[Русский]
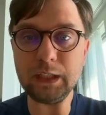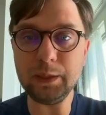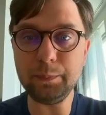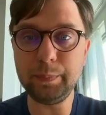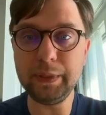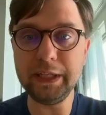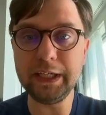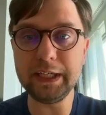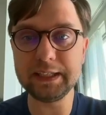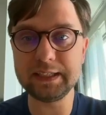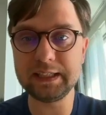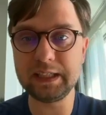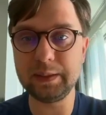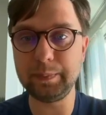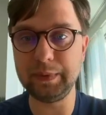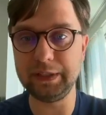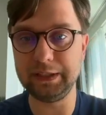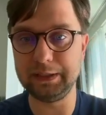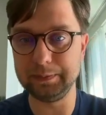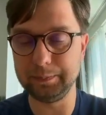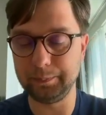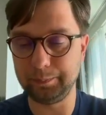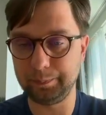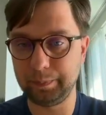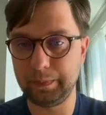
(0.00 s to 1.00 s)

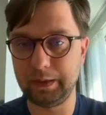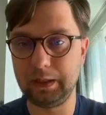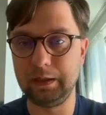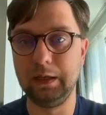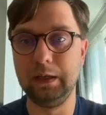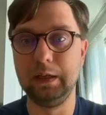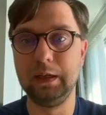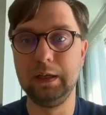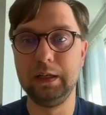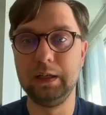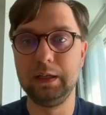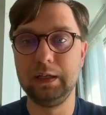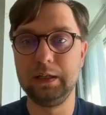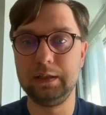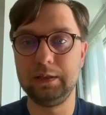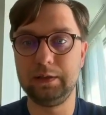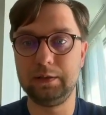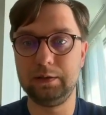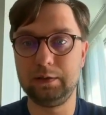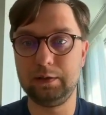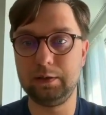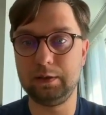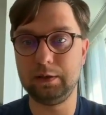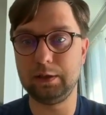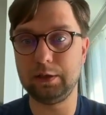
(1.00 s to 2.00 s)
перецепить.
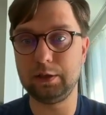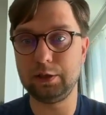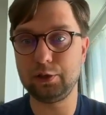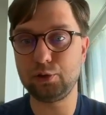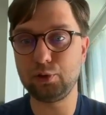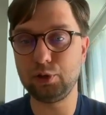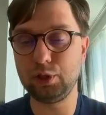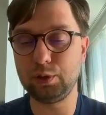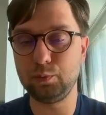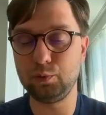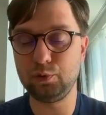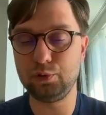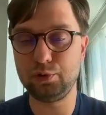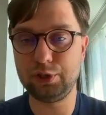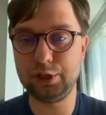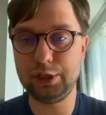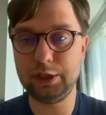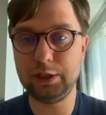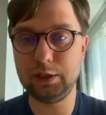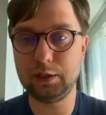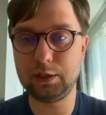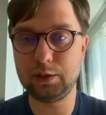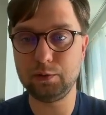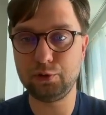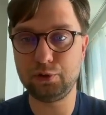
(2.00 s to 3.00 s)
А, что нам нужно
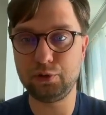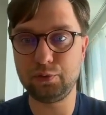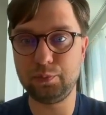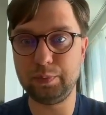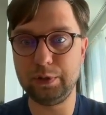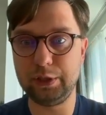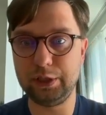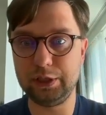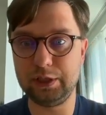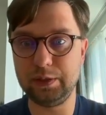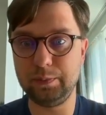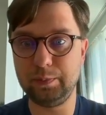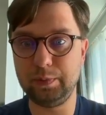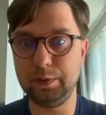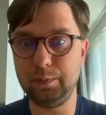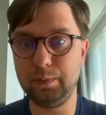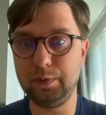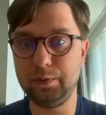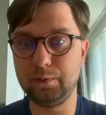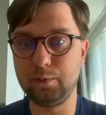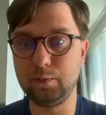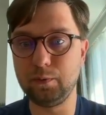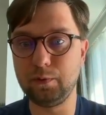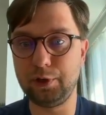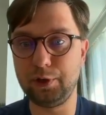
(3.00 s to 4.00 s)
сделать для того, чтобы перецепить?
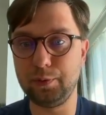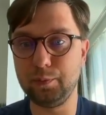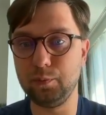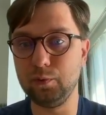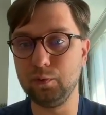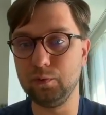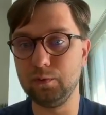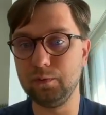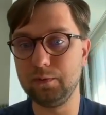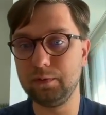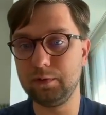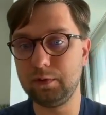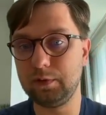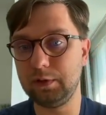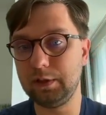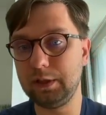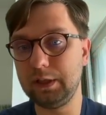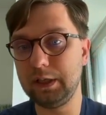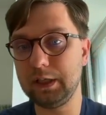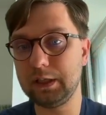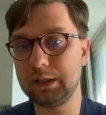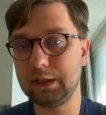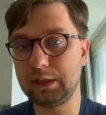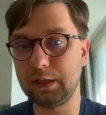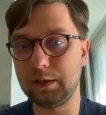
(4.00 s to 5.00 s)
Before remove
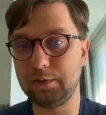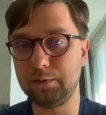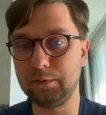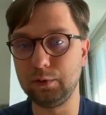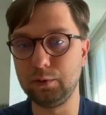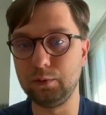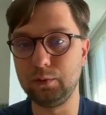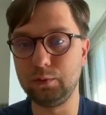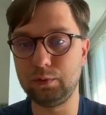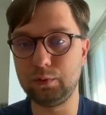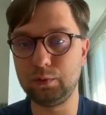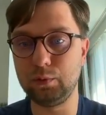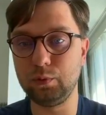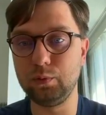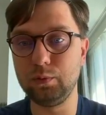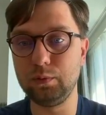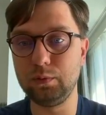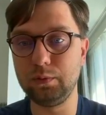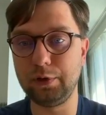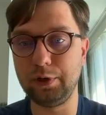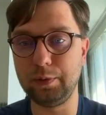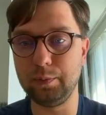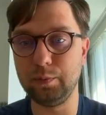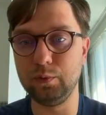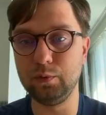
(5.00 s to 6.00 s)
next равно to
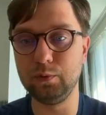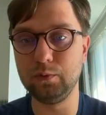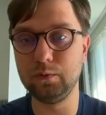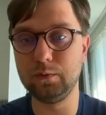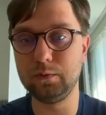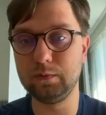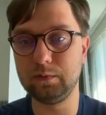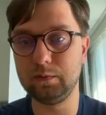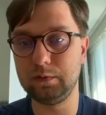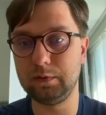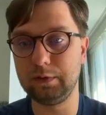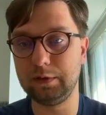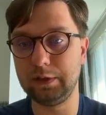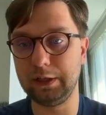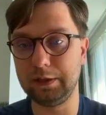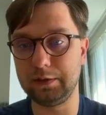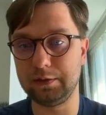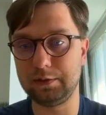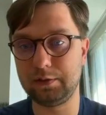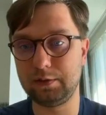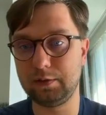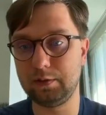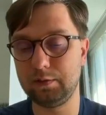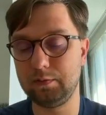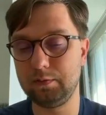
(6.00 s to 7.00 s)
remove
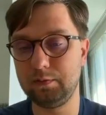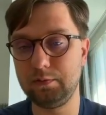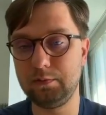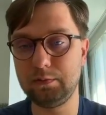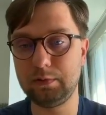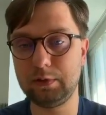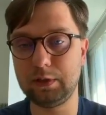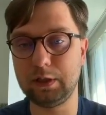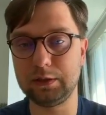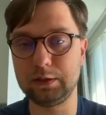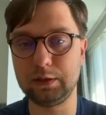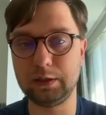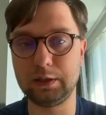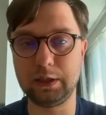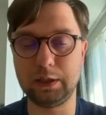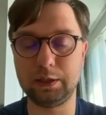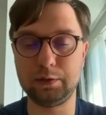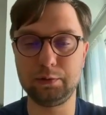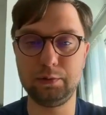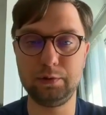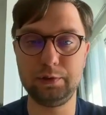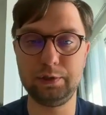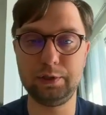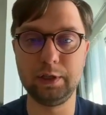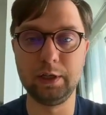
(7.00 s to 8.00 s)
next. Ну, вот как-то так.
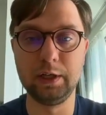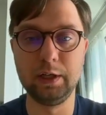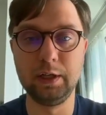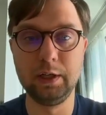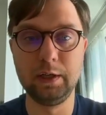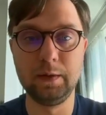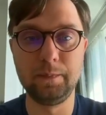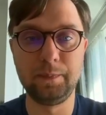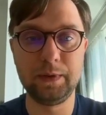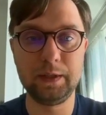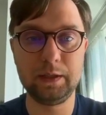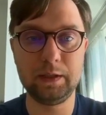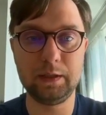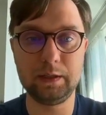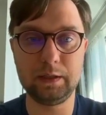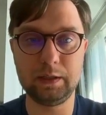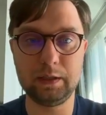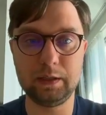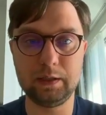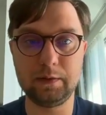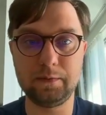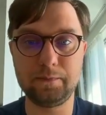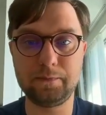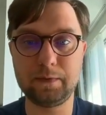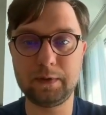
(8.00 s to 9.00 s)
То есть,
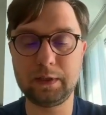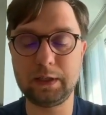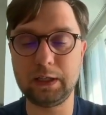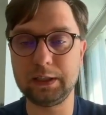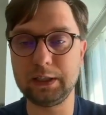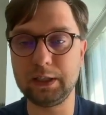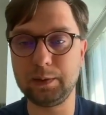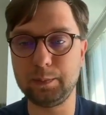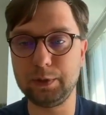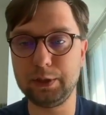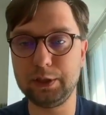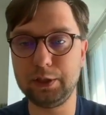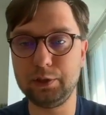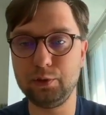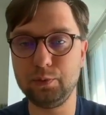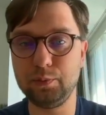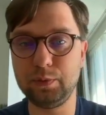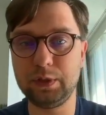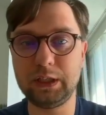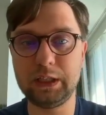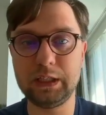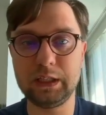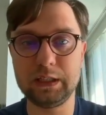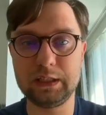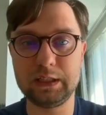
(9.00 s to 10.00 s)
а, когда мы дойдем
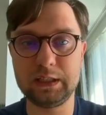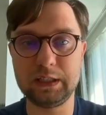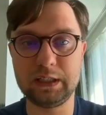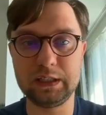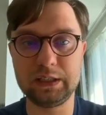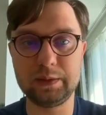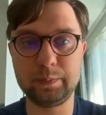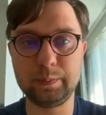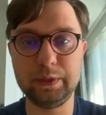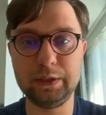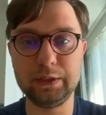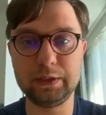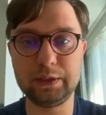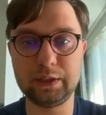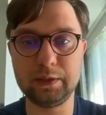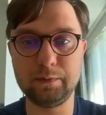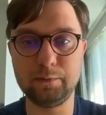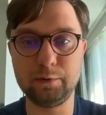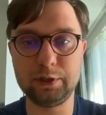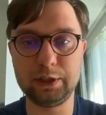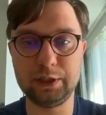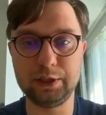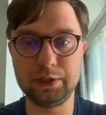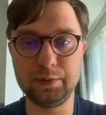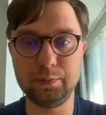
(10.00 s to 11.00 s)
до конца списка,
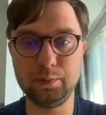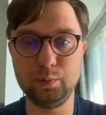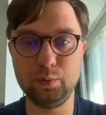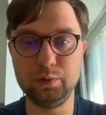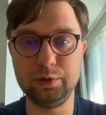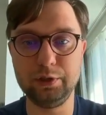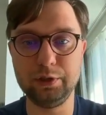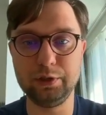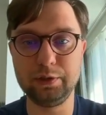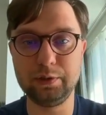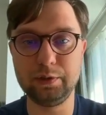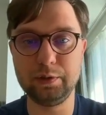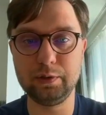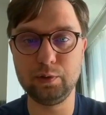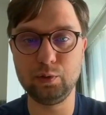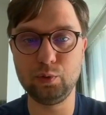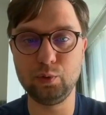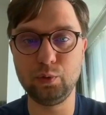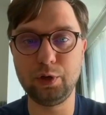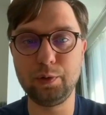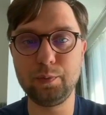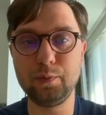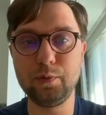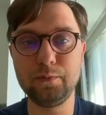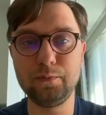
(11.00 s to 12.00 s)
вот это будет
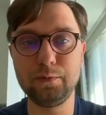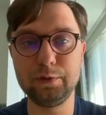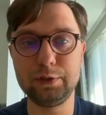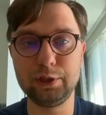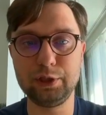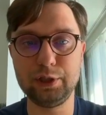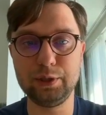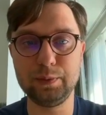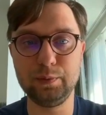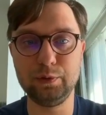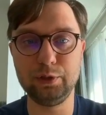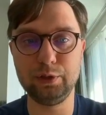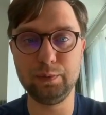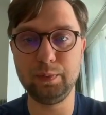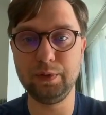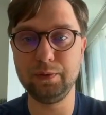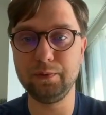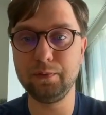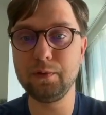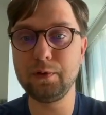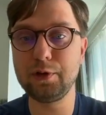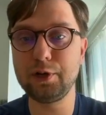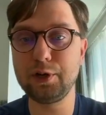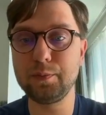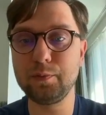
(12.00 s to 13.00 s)
to remove, вот это будет
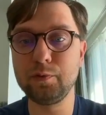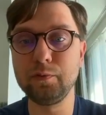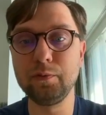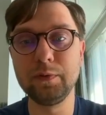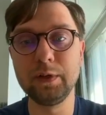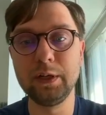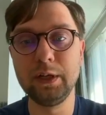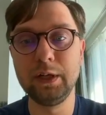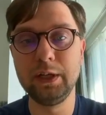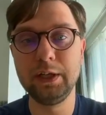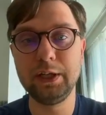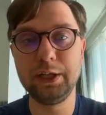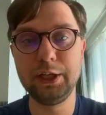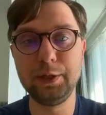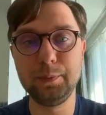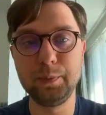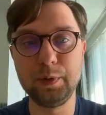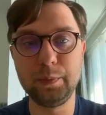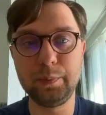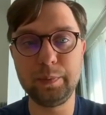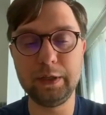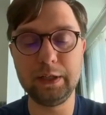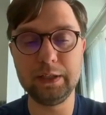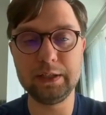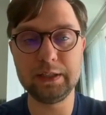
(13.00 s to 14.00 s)
before remove, и
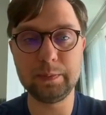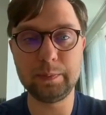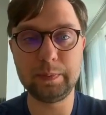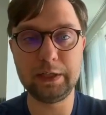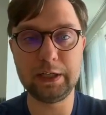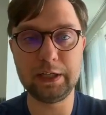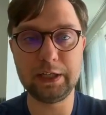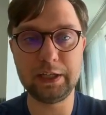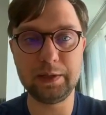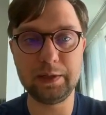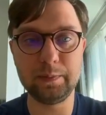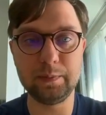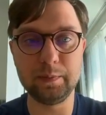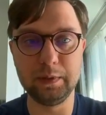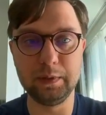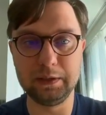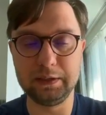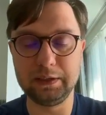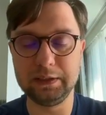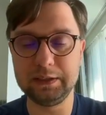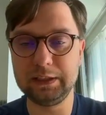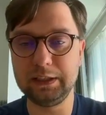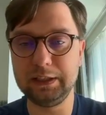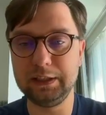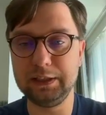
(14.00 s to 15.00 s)
мы перецепляем
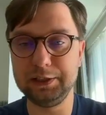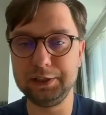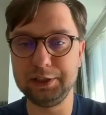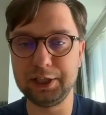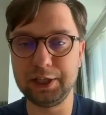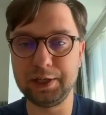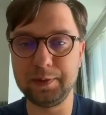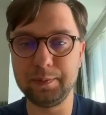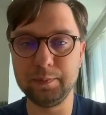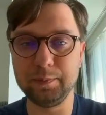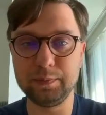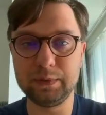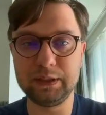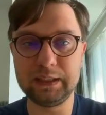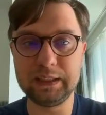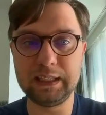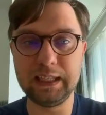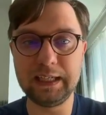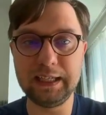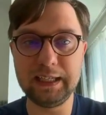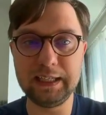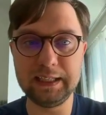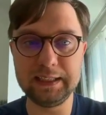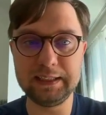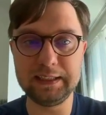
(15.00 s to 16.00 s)
и соединяем
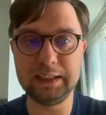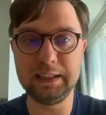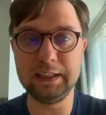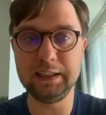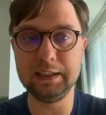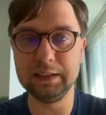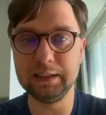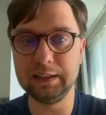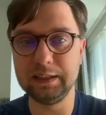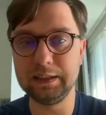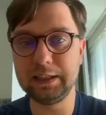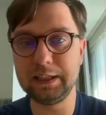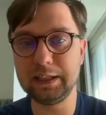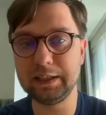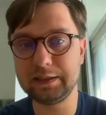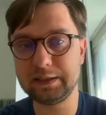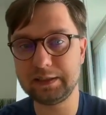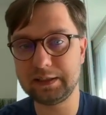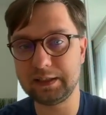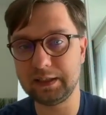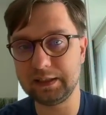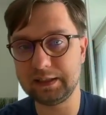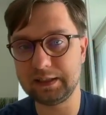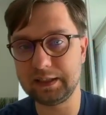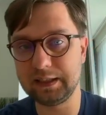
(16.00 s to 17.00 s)
третий
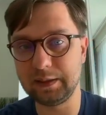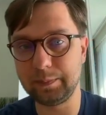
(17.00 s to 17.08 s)
next с